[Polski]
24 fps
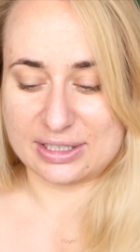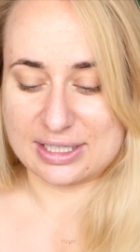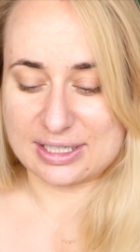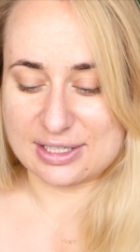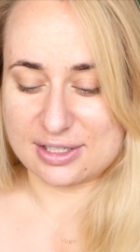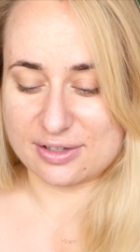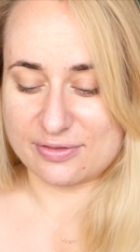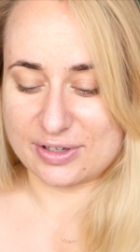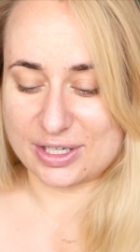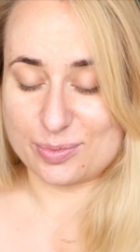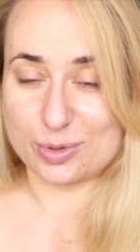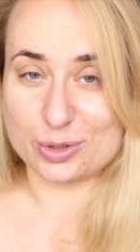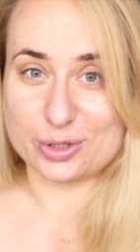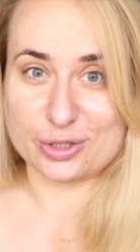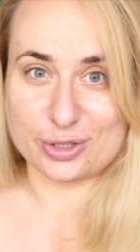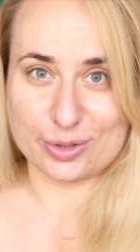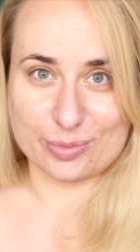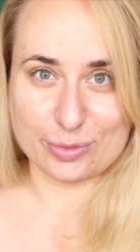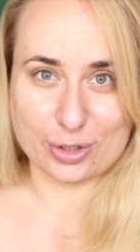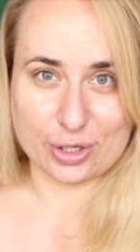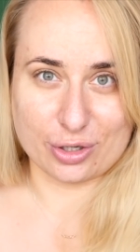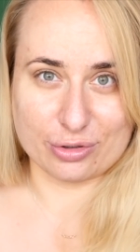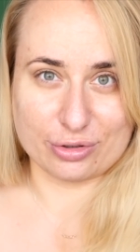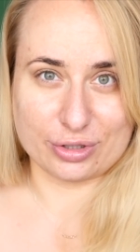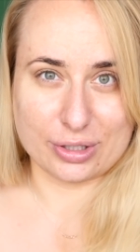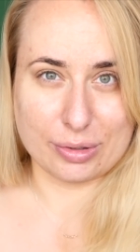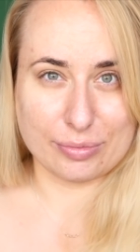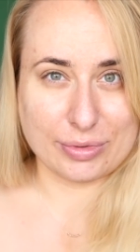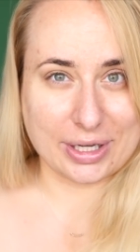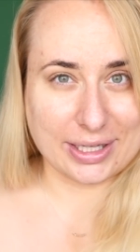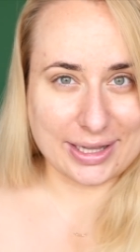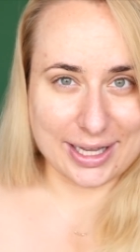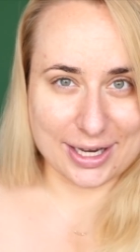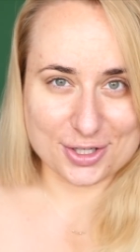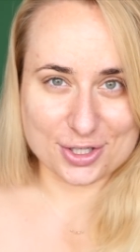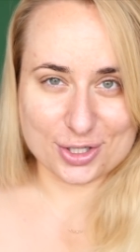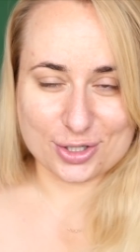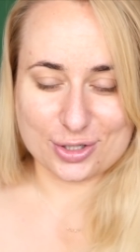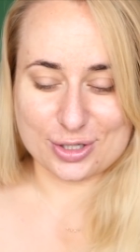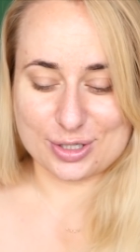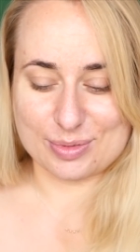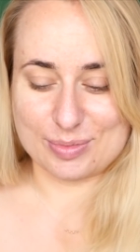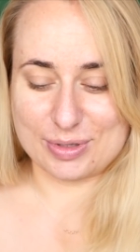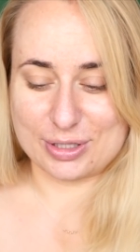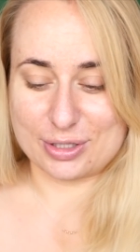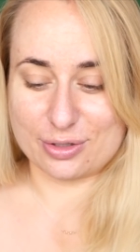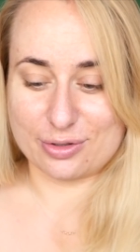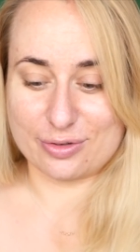testować pod tym kątem najtańszych
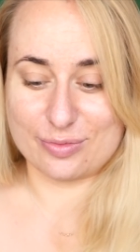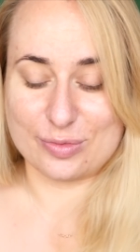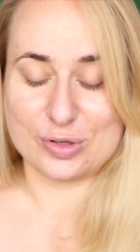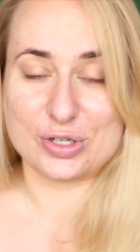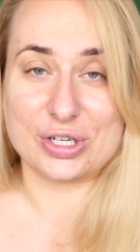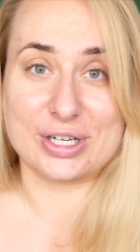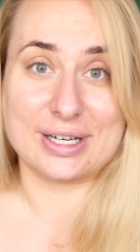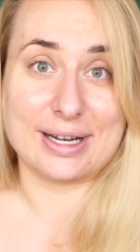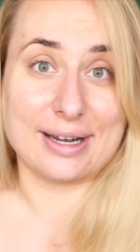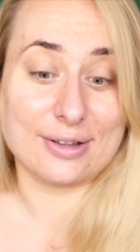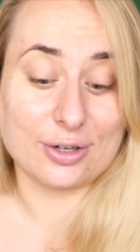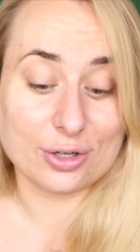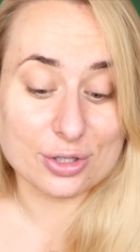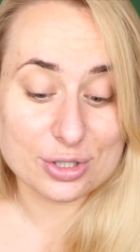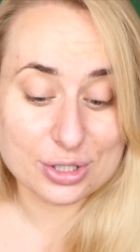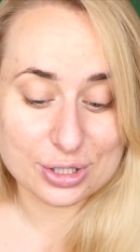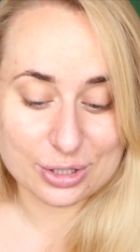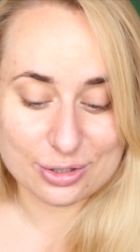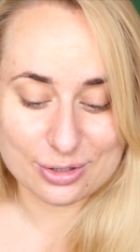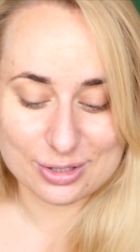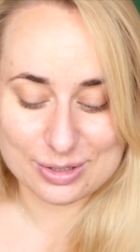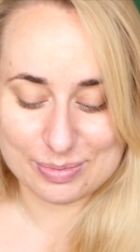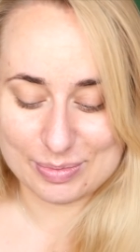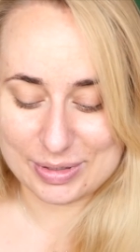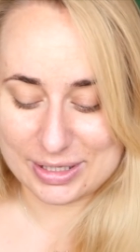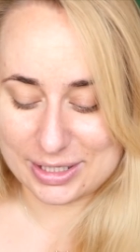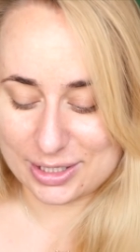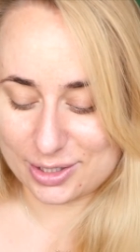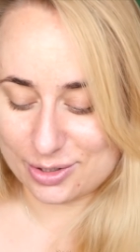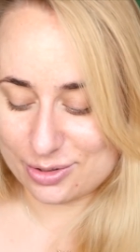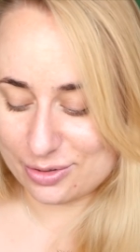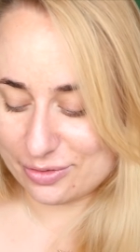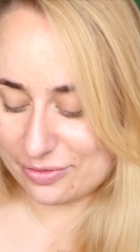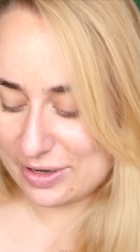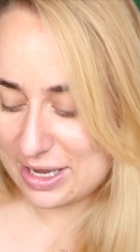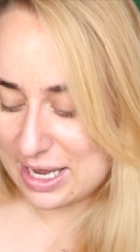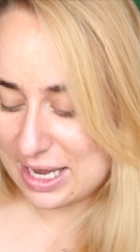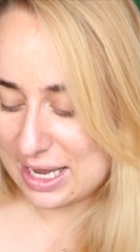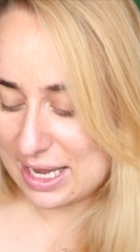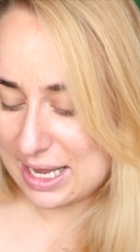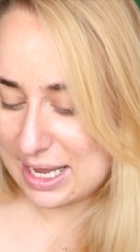kosmetyków, może i najdroższych kosmetyków.